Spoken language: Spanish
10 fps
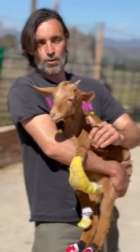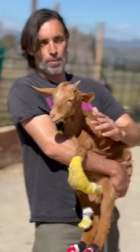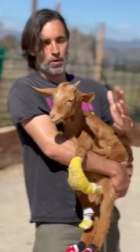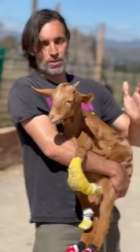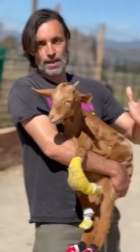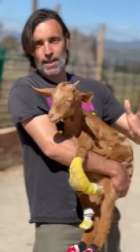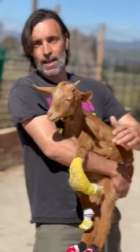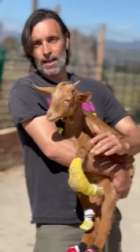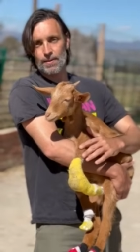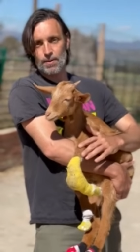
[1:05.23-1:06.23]
lo mejor
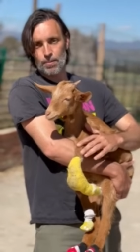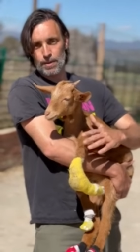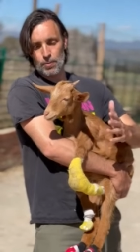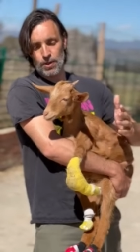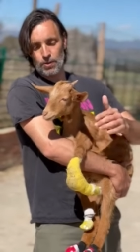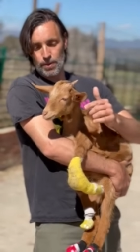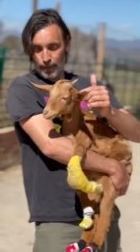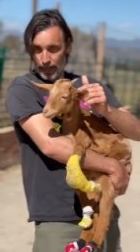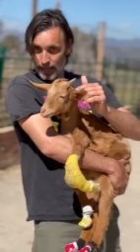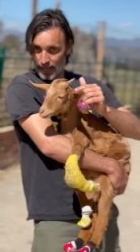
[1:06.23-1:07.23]
sería, lo más bonito y
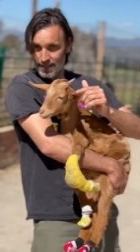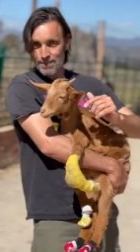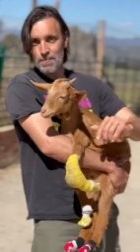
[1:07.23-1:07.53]
para ella,